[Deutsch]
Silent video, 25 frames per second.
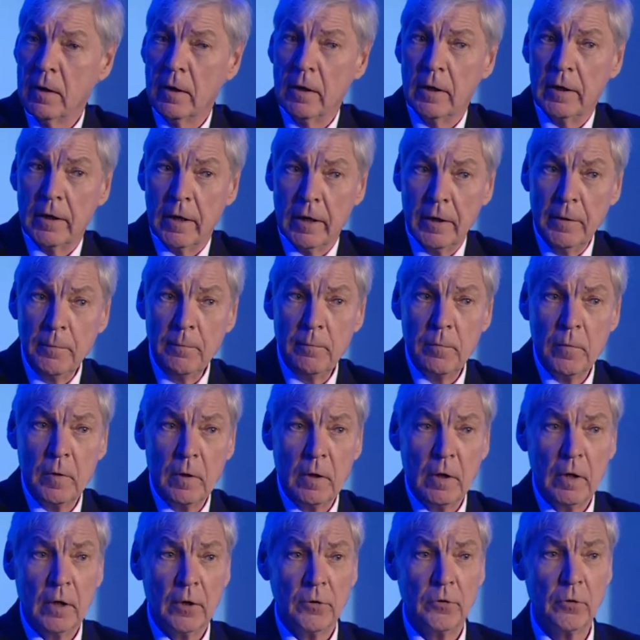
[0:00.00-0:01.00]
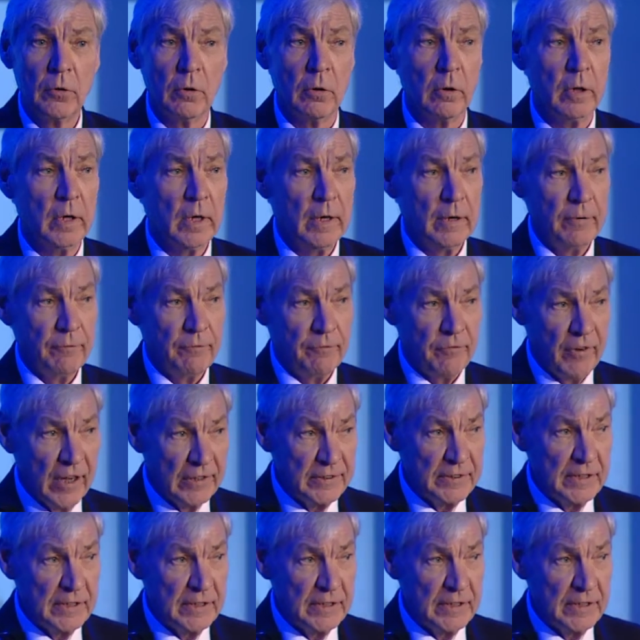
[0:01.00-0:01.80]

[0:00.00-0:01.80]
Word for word: Ja? So, was